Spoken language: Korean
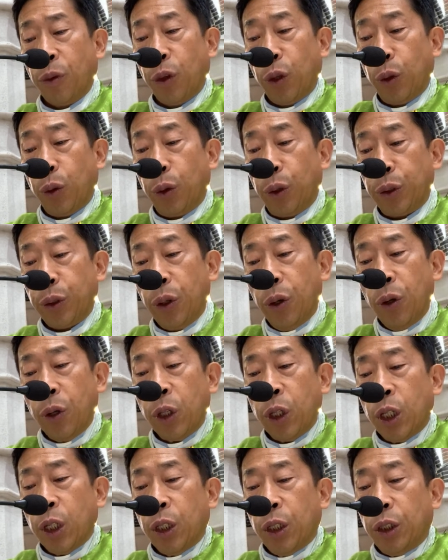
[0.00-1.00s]
여기서
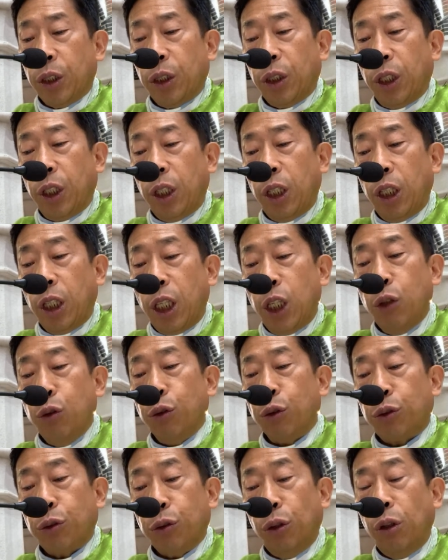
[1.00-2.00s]
네
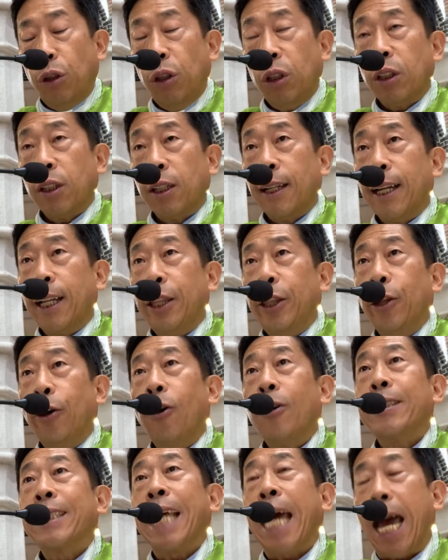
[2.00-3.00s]
이웃을
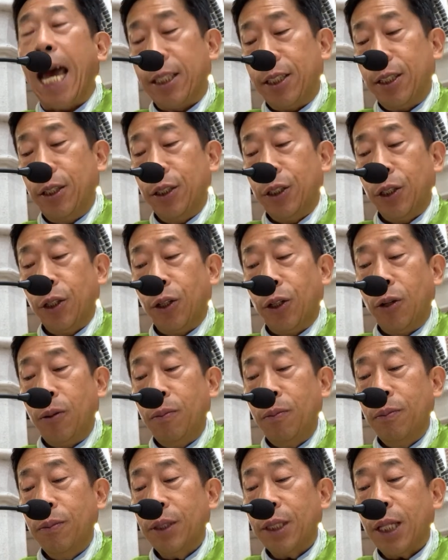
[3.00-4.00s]
너
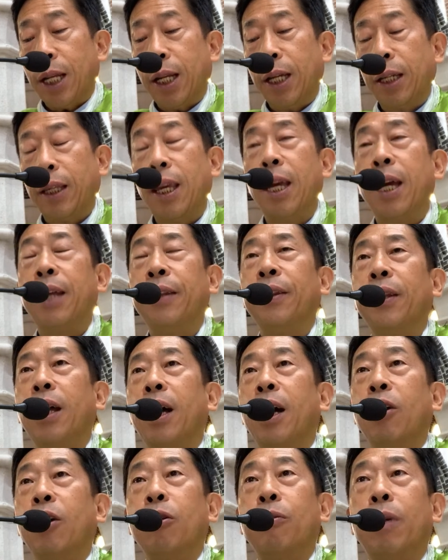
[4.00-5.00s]
자신처럼 사랑해야
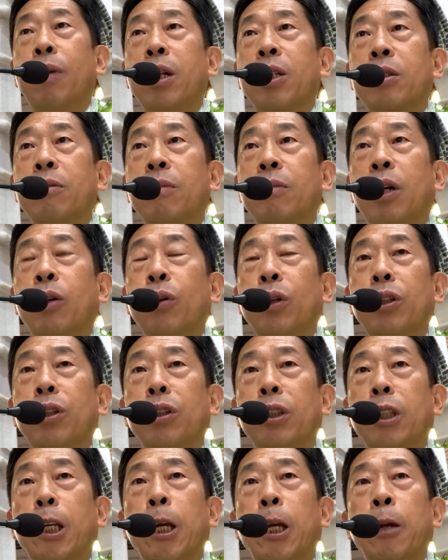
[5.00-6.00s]
한다 고 말씀하고
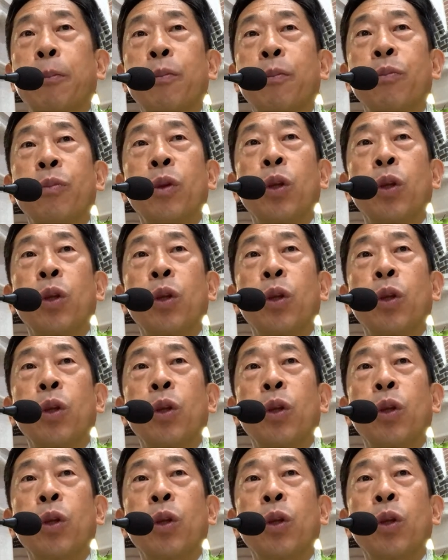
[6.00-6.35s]
있는데